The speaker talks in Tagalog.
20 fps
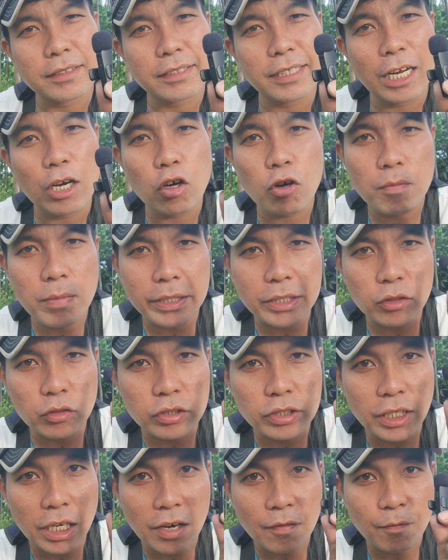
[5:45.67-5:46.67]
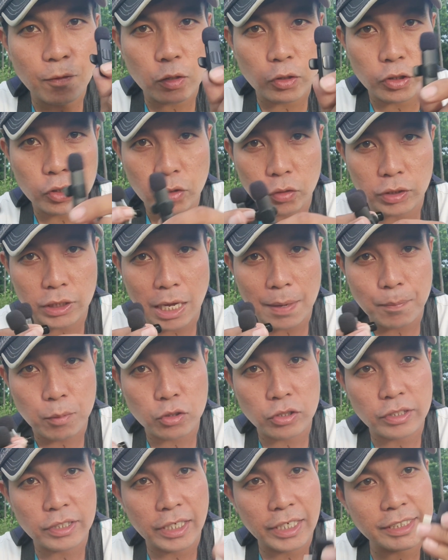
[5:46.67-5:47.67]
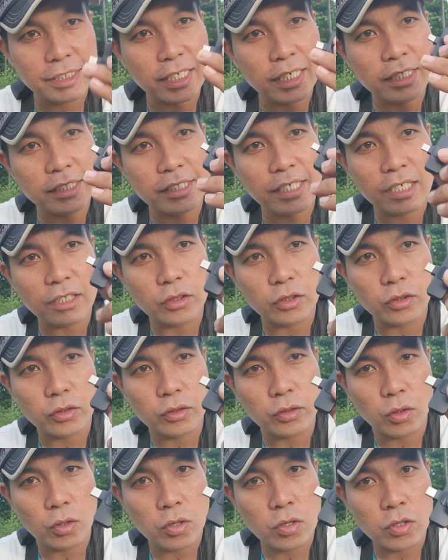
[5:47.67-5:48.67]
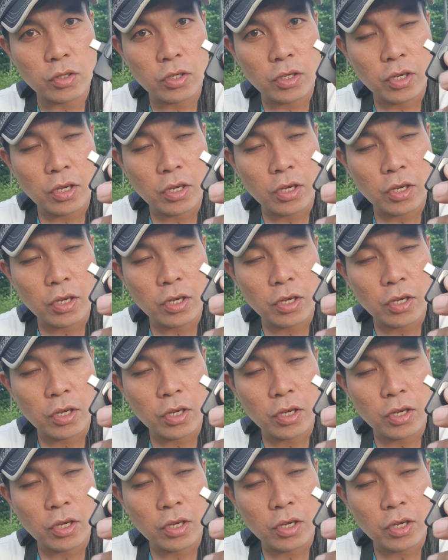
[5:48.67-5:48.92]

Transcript: nalobat yung cellphone nyo tapos nakasaksak to